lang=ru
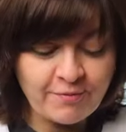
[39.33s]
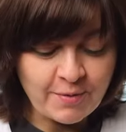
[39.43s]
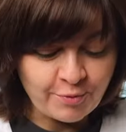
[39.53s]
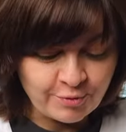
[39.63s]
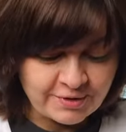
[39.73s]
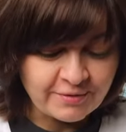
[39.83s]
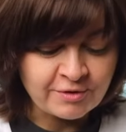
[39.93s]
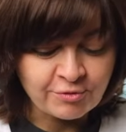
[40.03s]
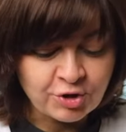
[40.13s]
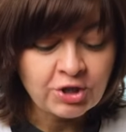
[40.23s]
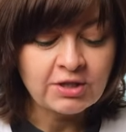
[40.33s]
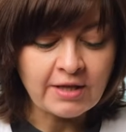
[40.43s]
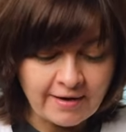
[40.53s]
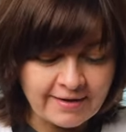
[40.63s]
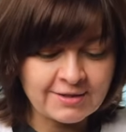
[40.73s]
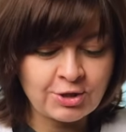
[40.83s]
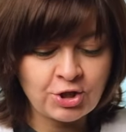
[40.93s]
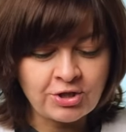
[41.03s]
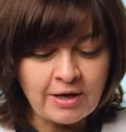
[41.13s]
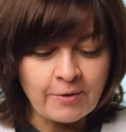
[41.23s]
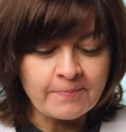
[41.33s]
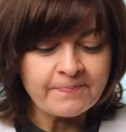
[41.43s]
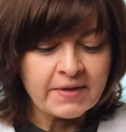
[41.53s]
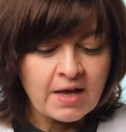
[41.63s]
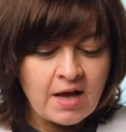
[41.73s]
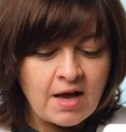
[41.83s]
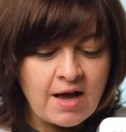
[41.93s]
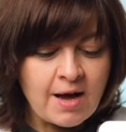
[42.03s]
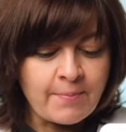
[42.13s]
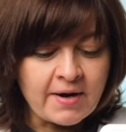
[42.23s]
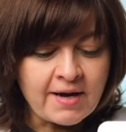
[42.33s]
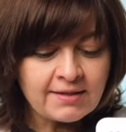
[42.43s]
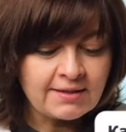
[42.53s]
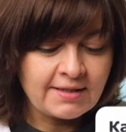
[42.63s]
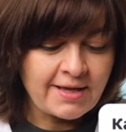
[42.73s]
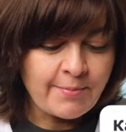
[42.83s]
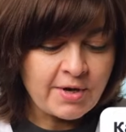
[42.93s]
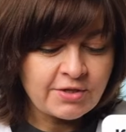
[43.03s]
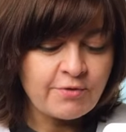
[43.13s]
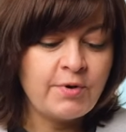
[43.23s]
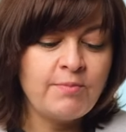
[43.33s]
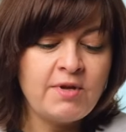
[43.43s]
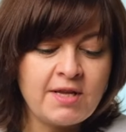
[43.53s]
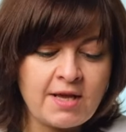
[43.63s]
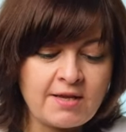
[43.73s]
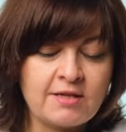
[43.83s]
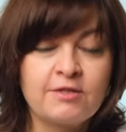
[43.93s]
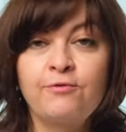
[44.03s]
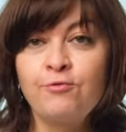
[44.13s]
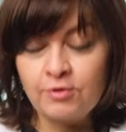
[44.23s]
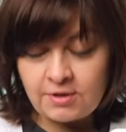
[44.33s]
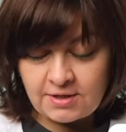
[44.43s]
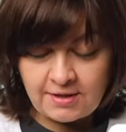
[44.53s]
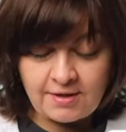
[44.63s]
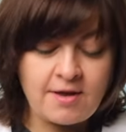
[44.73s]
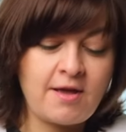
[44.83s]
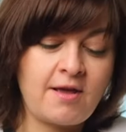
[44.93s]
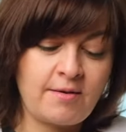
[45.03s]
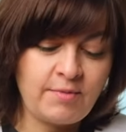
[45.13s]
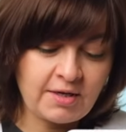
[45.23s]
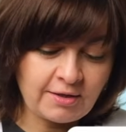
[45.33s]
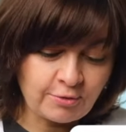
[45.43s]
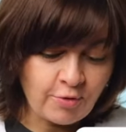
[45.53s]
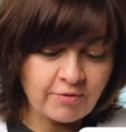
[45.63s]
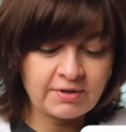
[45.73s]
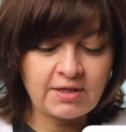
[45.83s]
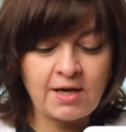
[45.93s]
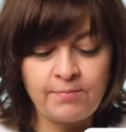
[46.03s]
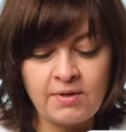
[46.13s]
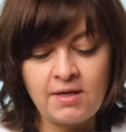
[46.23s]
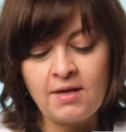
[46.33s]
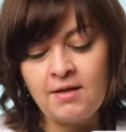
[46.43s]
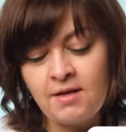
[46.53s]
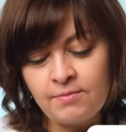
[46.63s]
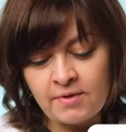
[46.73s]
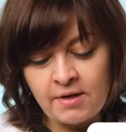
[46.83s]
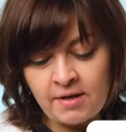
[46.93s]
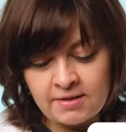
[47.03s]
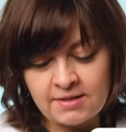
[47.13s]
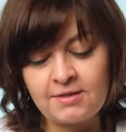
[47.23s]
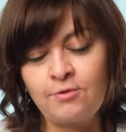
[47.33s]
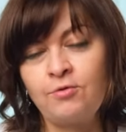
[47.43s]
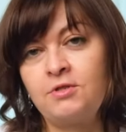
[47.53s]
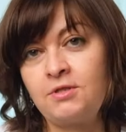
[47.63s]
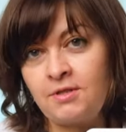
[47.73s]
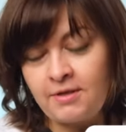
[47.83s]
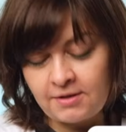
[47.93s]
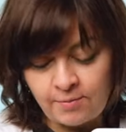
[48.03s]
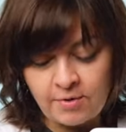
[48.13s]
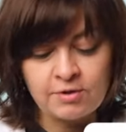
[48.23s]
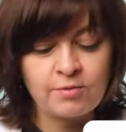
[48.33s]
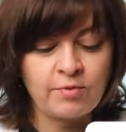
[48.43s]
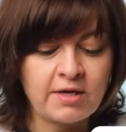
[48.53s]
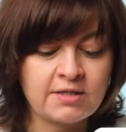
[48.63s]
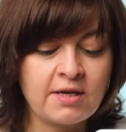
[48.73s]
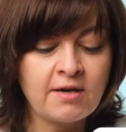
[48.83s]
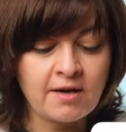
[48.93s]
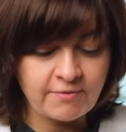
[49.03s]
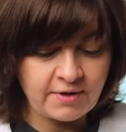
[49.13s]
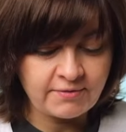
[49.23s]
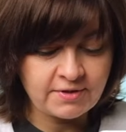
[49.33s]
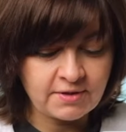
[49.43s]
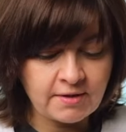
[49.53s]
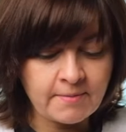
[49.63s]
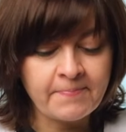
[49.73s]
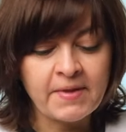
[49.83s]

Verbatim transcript: вопрос звучит так, я зачитаю. Аппараты для домашнего применения с функцией микротоковой терапии, МС, то есть электромиостимуляции, РФ-лифтинга,